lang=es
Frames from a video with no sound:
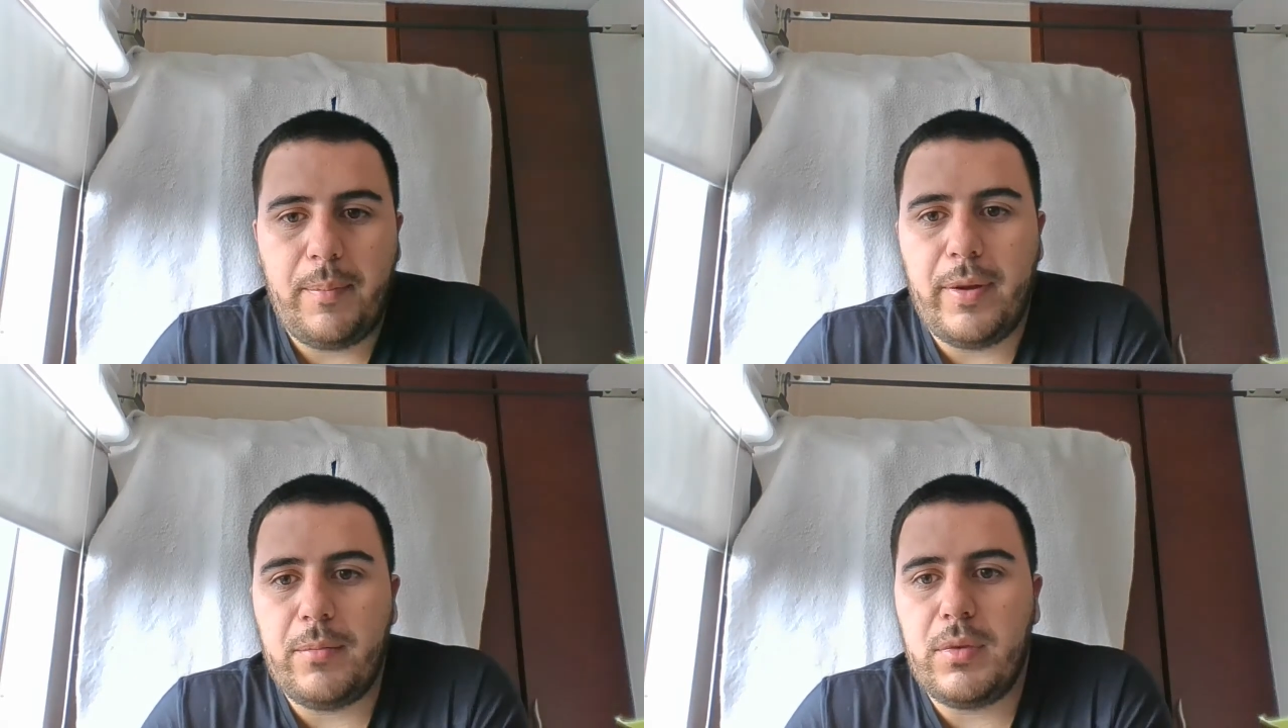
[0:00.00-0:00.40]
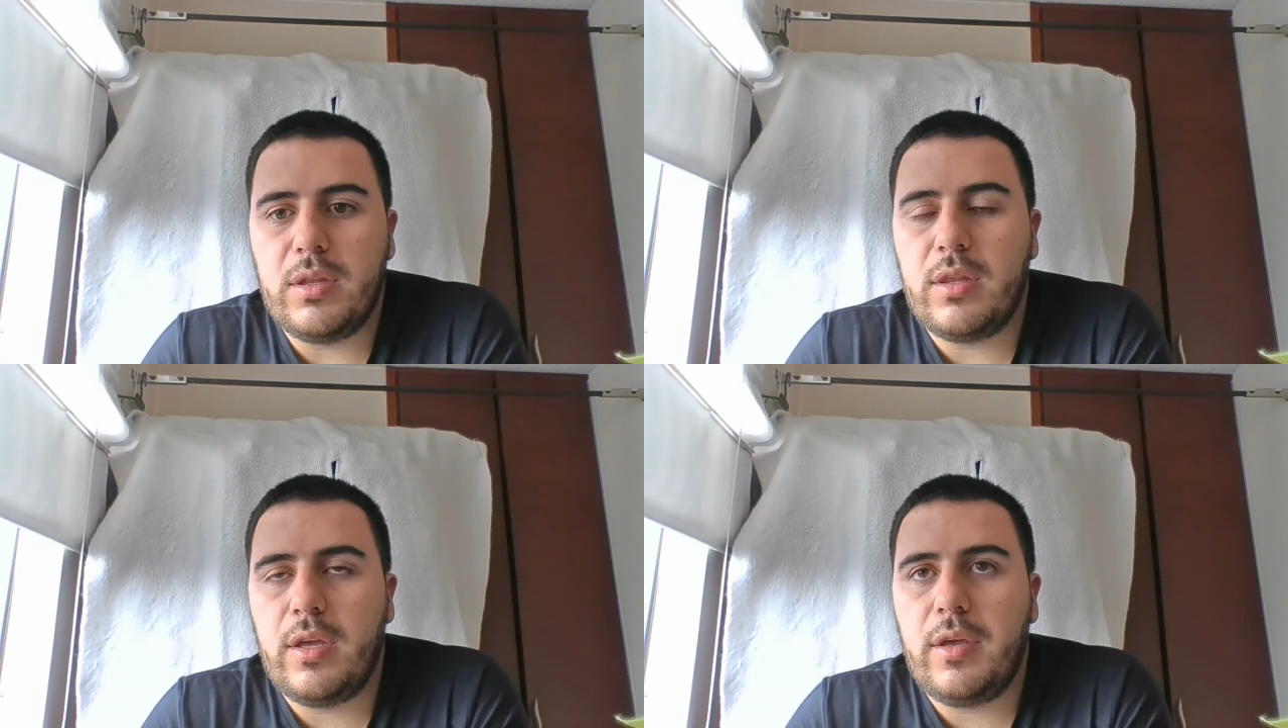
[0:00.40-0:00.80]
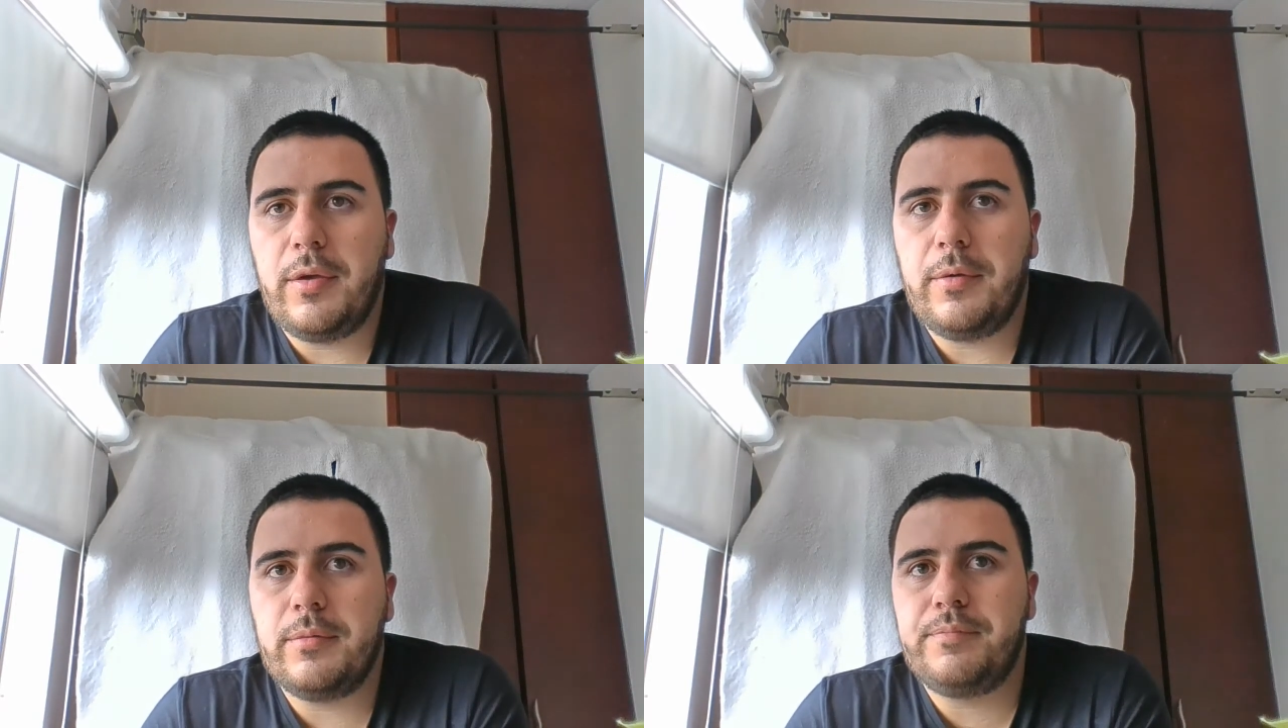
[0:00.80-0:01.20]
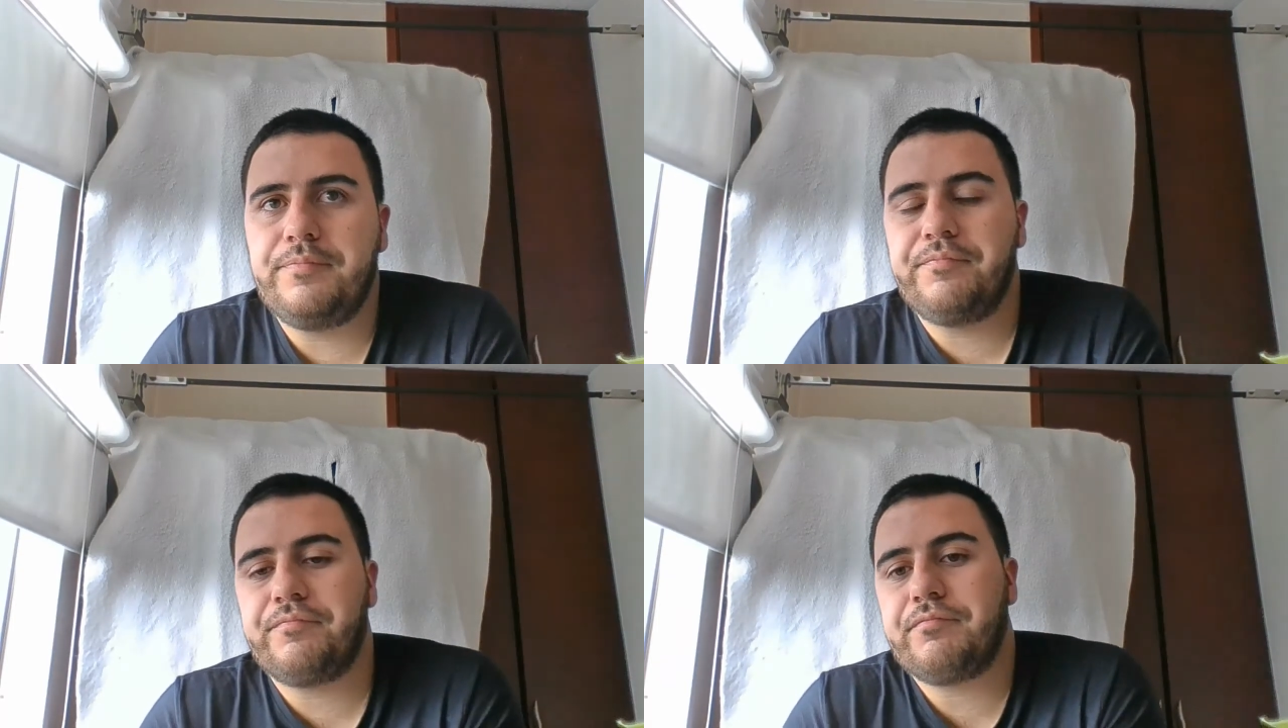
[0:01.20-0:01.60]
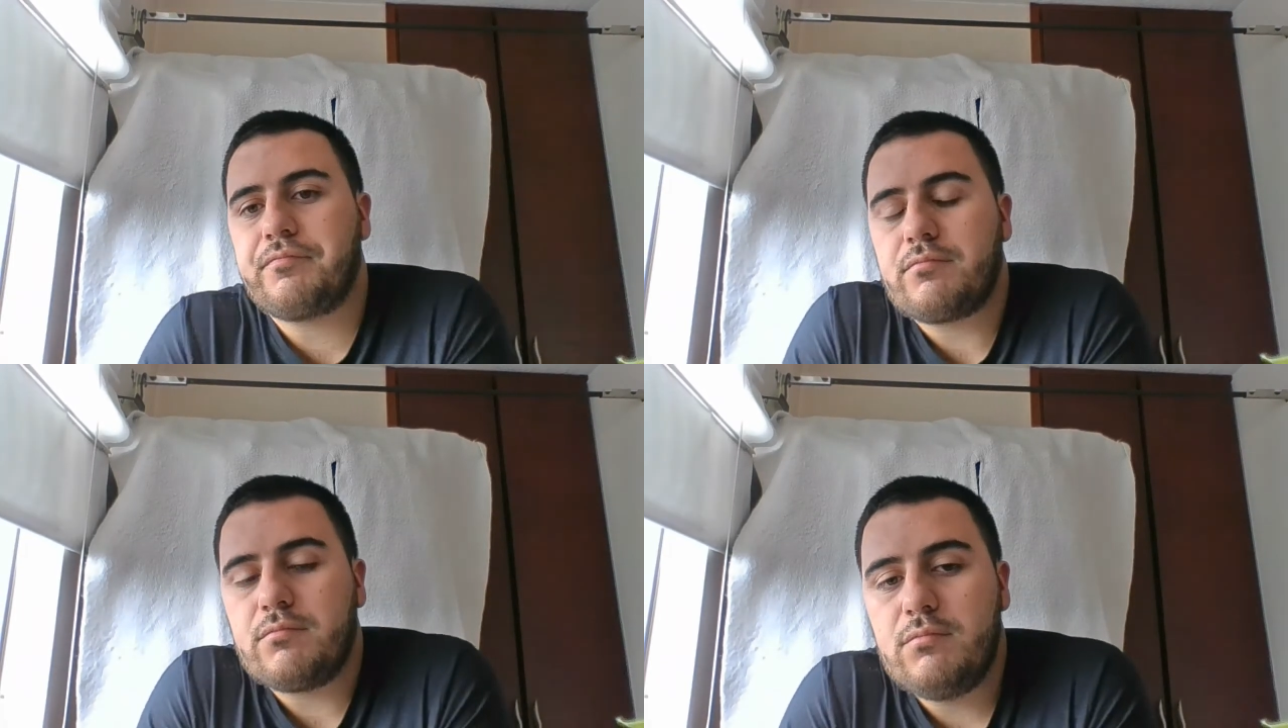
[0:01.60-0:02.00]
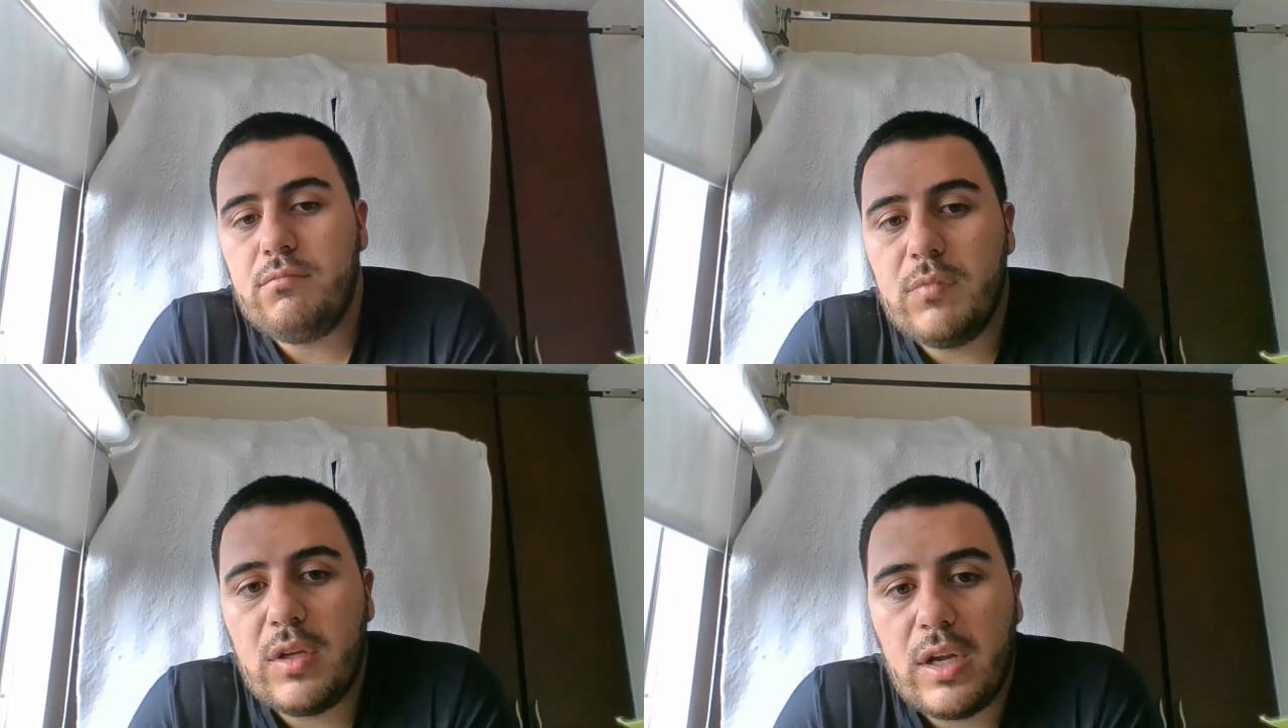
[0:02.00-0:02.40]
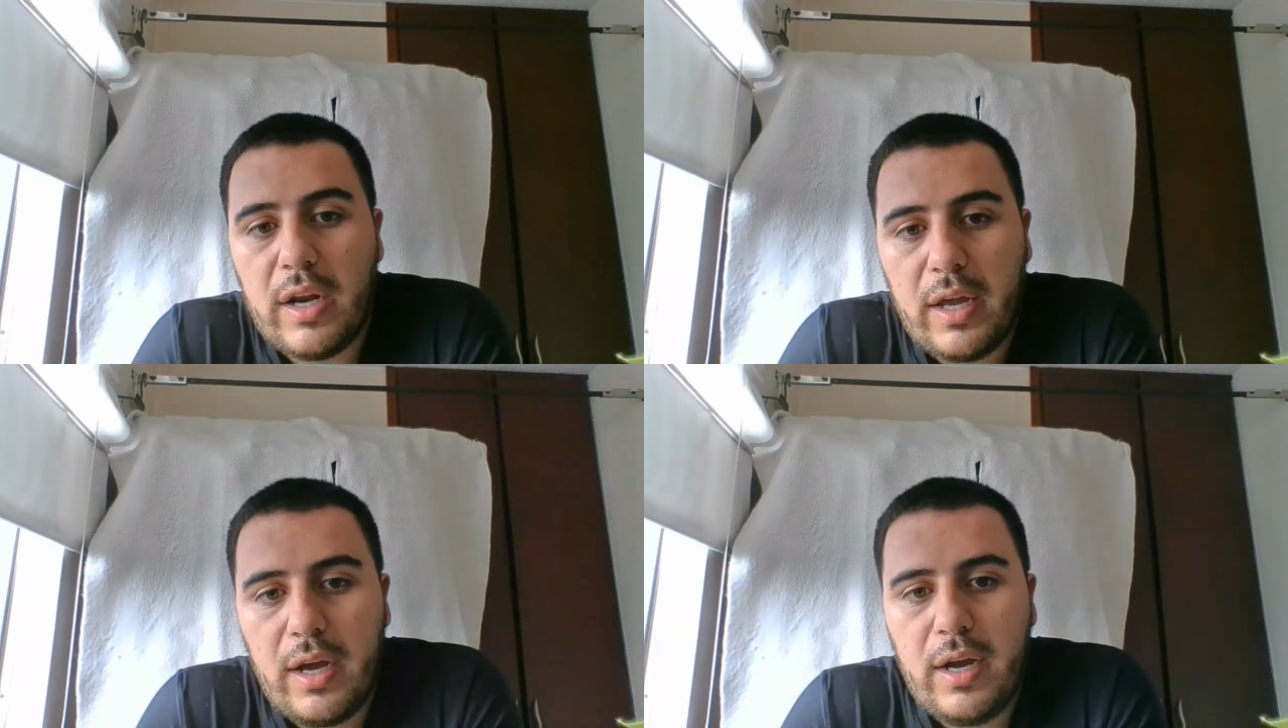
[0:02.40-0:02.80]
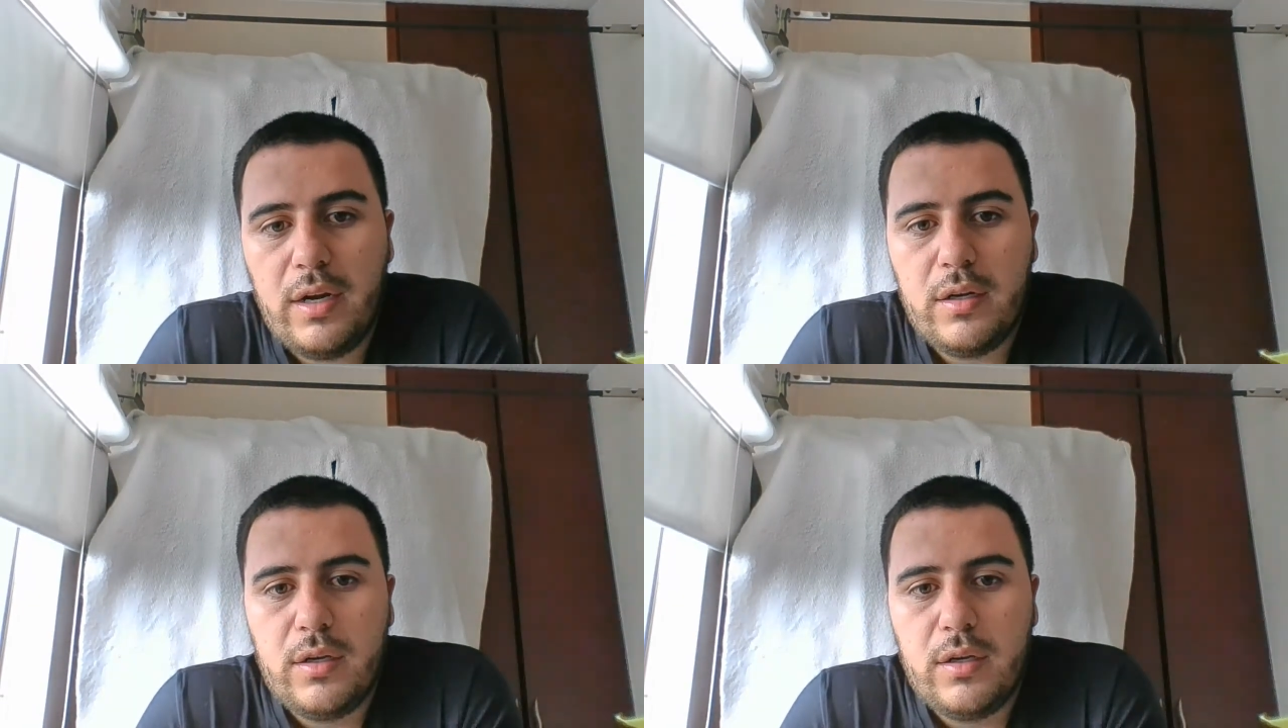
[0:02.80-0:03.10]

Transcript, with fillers: permite crear